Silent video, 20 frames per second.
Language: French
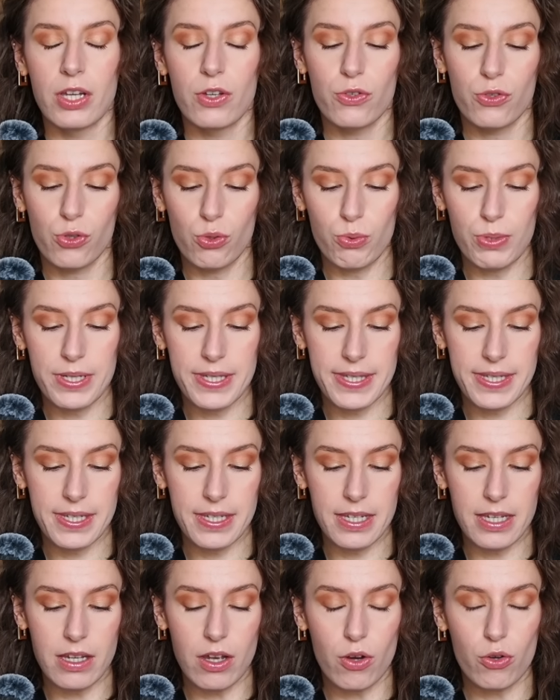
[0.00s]

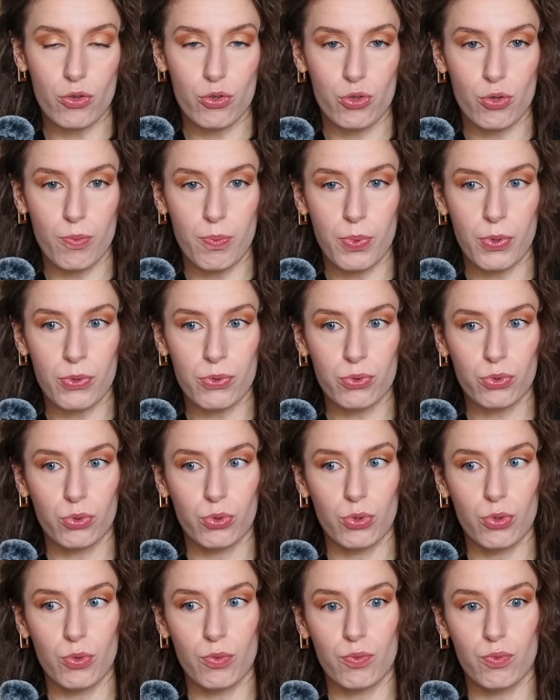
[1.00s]
Celui-ci, je pense
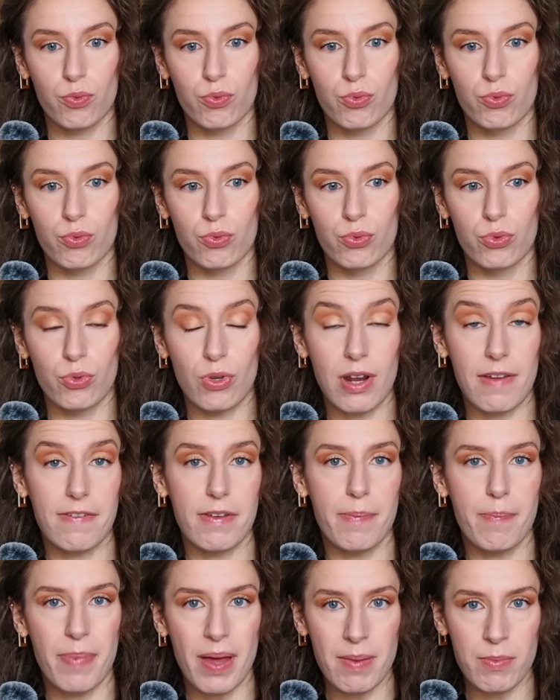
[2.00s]
que vous ne
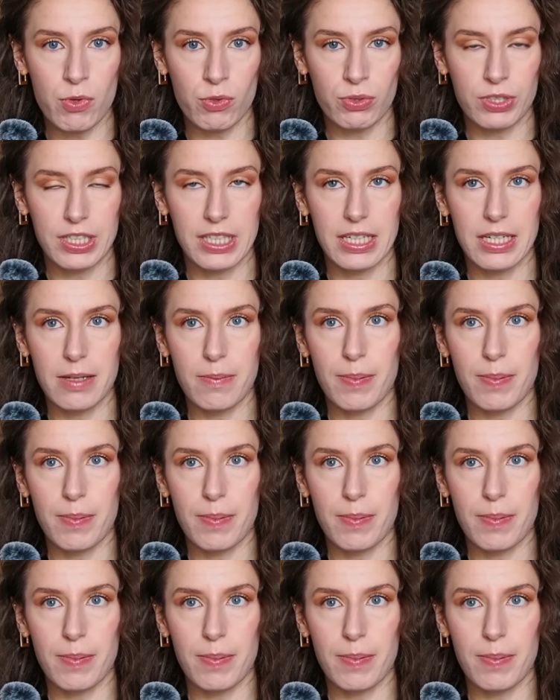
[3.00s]
l'avez pas manqué